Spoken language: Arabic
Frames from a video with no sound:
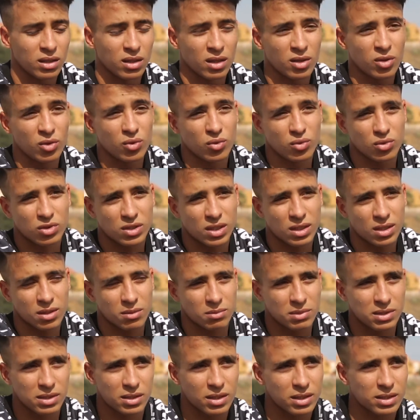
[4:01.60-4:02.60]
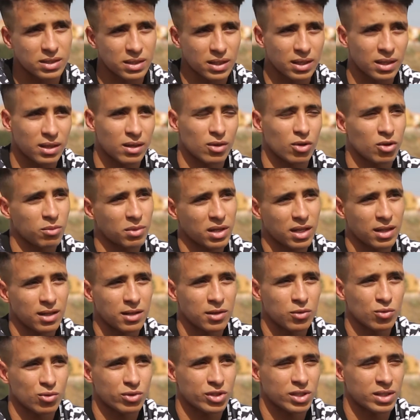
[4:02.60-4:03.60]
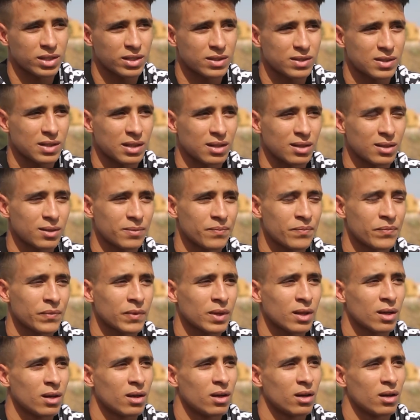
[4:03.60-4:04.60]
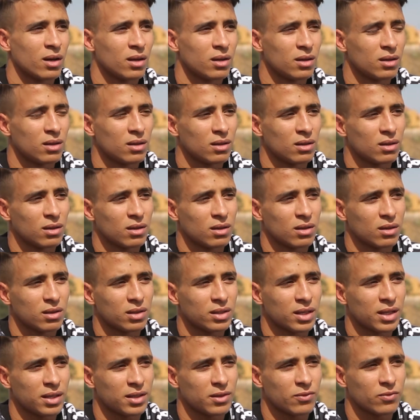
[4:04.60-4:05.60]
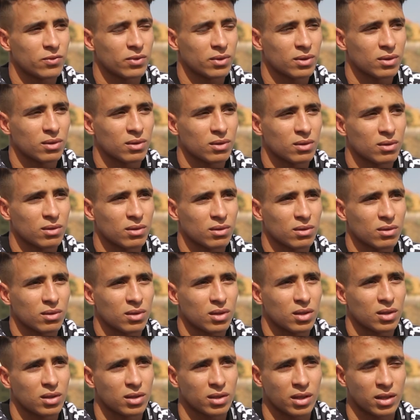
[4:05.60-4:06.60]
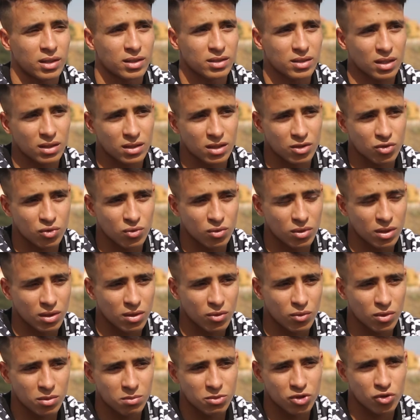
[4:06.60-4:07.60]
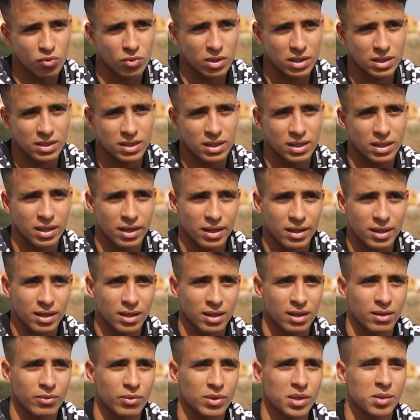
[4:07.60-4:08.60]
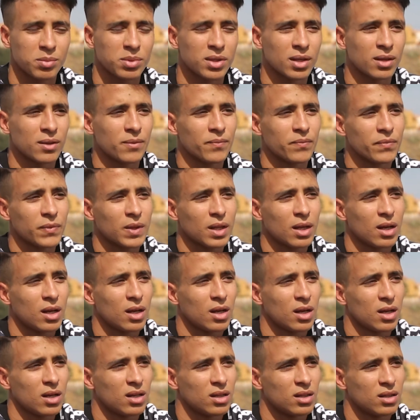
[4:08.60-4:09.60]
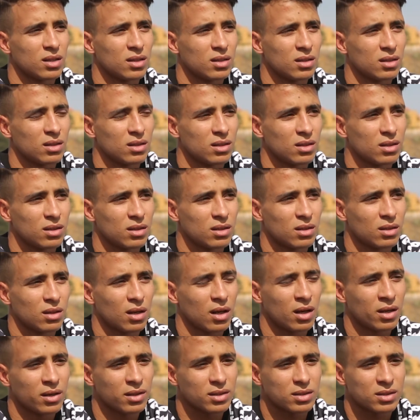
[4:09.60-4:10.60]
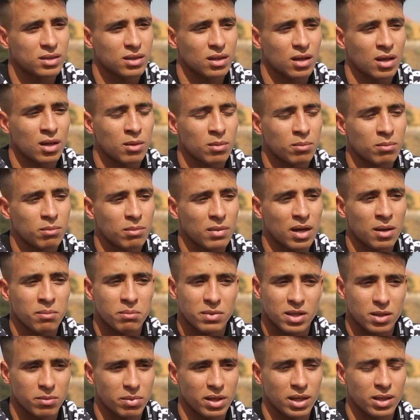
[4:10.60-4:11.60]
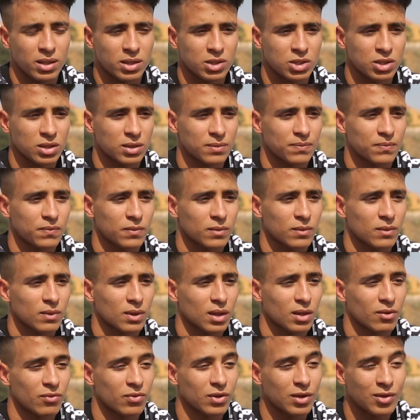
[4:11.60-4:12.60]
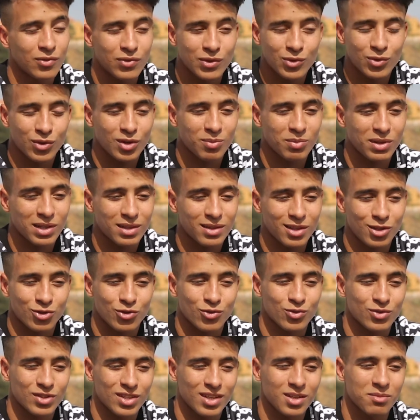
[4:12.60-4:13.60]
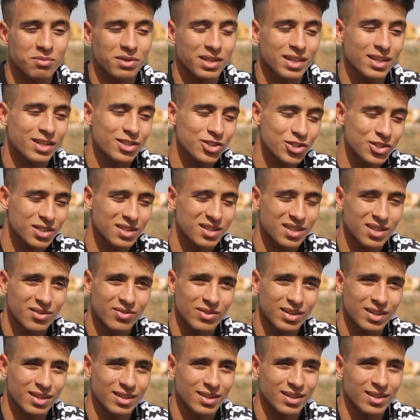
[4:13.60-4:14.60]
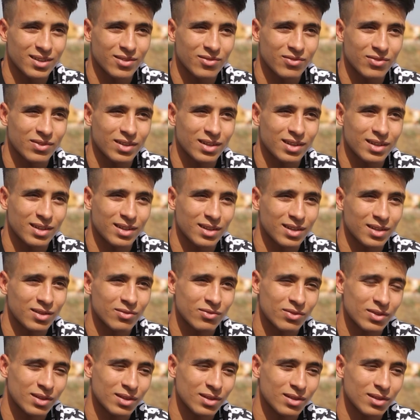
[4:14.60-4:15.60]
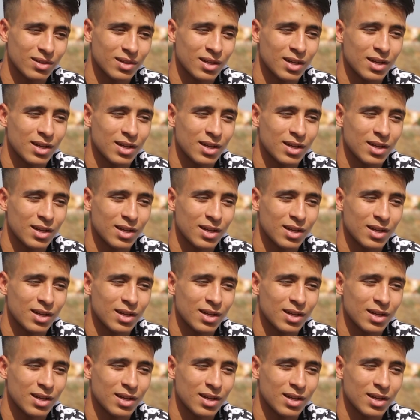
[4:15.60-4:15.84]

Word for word: لانه سني مازال صغير عمري 22 سنه انا يعني في يعني تقدر تقول هذا هو المشوار تاعي الرياضي وين بدا آه، انا مامن بحاجه في 2014 كنت حاب غير نشارك في الـ في الـ في